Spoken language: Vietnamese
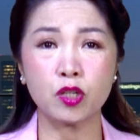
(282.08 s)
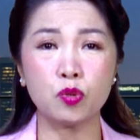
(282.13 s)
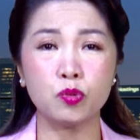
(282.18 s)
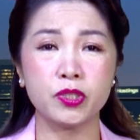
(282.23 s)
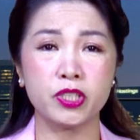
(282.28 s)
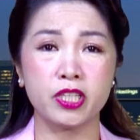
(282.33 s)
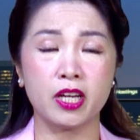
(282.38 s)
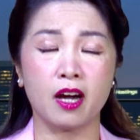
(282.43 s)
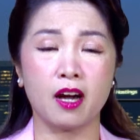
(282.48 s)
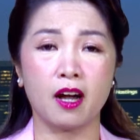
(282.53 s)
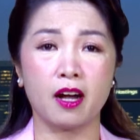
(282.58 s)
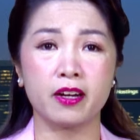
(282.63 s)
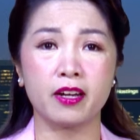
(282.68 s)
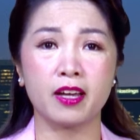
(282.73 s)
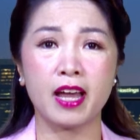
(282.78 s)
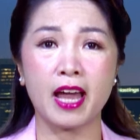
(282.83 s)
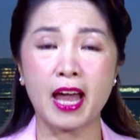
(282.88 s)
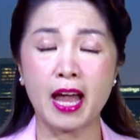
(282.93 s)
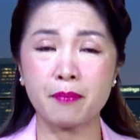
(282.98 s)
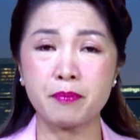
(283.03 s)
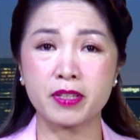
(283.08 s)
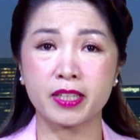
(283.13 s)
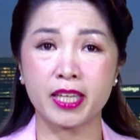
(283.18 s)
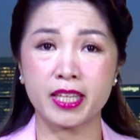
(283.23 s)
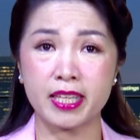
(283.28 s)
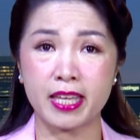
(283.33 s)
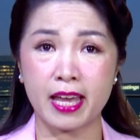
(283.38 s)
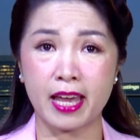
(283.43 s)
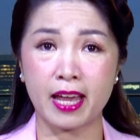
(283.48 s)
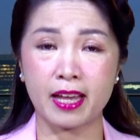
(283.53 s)
khu chợ đó áp những
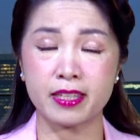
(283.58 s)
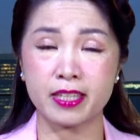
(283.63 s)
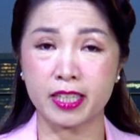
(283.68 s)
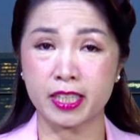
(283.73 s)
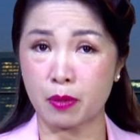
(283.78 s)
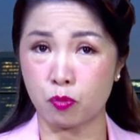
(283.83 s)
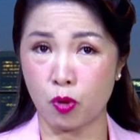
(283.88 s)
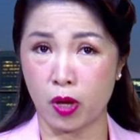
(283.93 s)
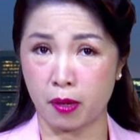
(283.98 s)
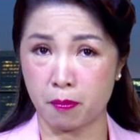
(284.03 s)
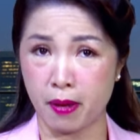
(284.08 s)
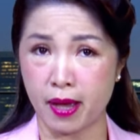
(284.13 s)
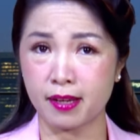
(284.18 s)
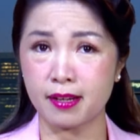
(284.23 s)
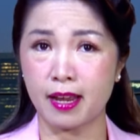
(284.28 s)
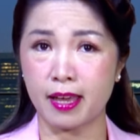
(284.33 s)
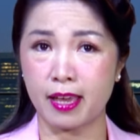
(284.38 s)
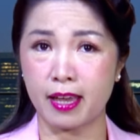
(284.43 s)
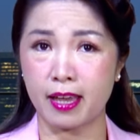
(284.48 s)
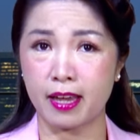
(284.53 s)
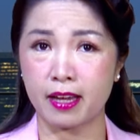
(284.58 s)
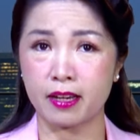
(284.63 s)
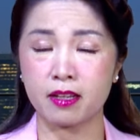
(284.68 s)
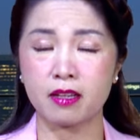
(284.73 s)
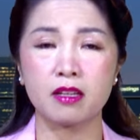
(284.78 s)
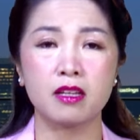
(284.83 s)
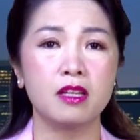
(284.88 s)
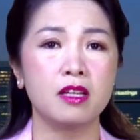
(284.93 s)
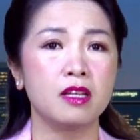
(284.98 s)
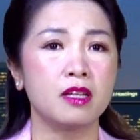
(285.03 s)
cái giá những cái tập đoàn bán lẻ
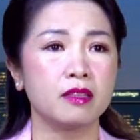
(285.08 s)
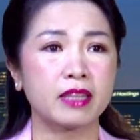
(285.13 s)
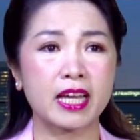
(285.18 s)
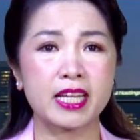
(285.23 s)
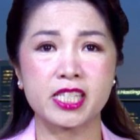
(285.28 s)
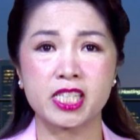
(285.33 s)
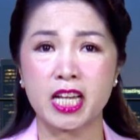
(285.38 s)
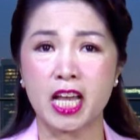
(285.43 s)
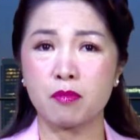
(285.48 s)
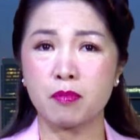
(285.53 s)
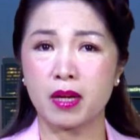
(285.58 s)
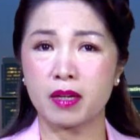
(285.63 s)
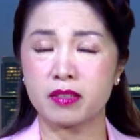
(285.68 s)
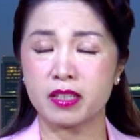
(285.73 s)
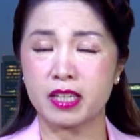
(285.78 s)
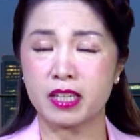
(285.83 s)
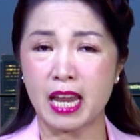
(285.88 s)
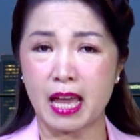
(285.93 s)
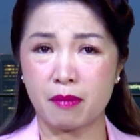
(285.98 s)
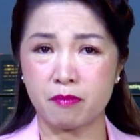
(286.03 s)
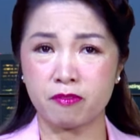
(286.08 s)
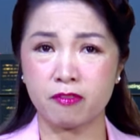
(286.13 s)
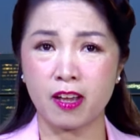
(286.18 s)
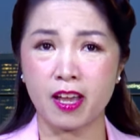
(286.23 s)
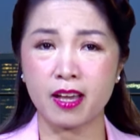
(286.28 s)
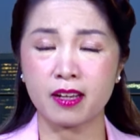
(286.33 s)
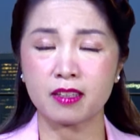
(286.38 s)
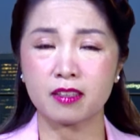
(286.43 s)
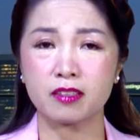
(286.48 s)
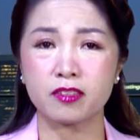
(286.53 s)
đó tại sao mà lạm
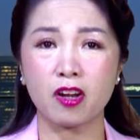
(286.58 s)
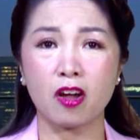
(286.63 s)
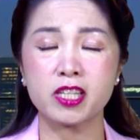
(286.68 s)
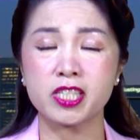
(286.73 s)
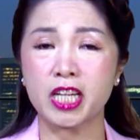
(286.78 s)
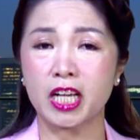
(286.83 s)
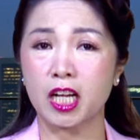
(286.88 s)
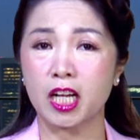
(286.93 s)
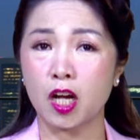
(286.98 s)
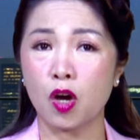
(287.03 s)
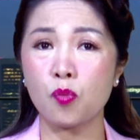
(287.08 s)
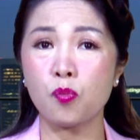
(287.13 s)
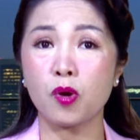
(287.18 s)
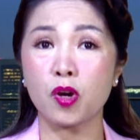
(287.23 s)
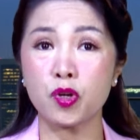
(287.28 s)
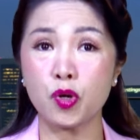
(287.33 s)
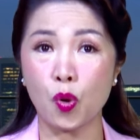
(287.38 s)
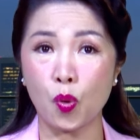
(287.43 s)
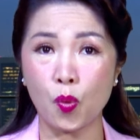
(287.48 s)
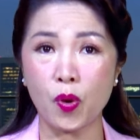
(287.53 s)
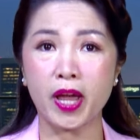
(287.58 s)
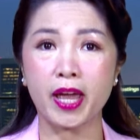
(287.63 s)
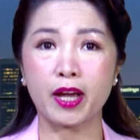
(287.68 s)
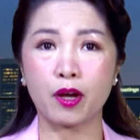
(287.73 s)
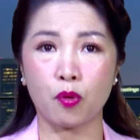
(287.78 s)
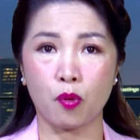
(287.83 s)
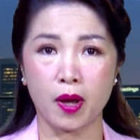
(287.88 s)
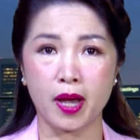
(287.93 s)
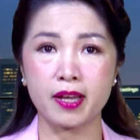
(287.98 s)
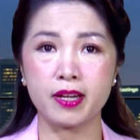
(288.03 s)
phát nói rằng không có đủ
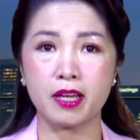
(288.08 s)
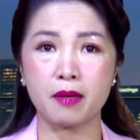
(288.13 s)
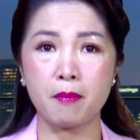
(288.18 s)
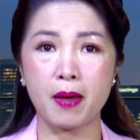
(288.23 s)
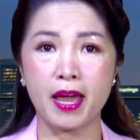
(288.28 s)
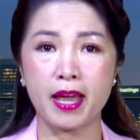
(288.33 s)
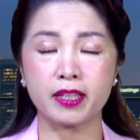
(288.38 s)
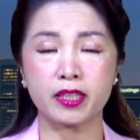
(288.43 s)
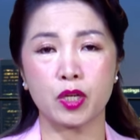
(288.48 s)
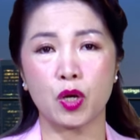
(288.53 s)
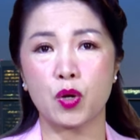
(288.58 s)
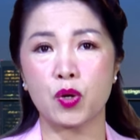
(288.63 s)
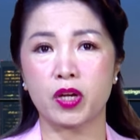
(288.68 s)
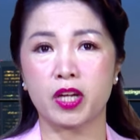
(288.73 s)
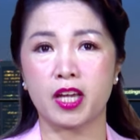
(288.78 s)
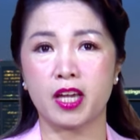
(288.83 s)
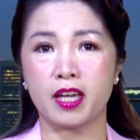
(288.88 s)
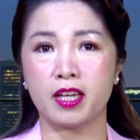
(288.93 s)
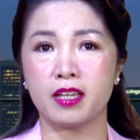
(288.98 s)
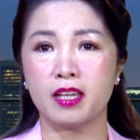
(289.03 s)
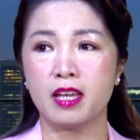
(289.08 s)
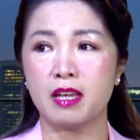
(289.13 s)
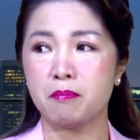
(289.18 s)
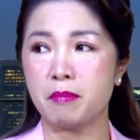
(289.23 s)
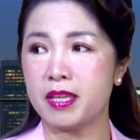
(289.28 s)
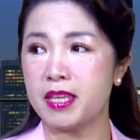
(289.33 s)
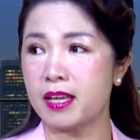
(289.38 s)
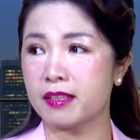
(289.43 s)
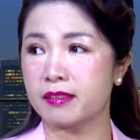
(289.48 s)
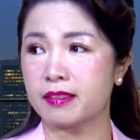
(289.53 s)
hàng hóa để bán thì ok
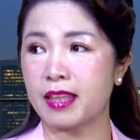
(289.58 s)
bây giờ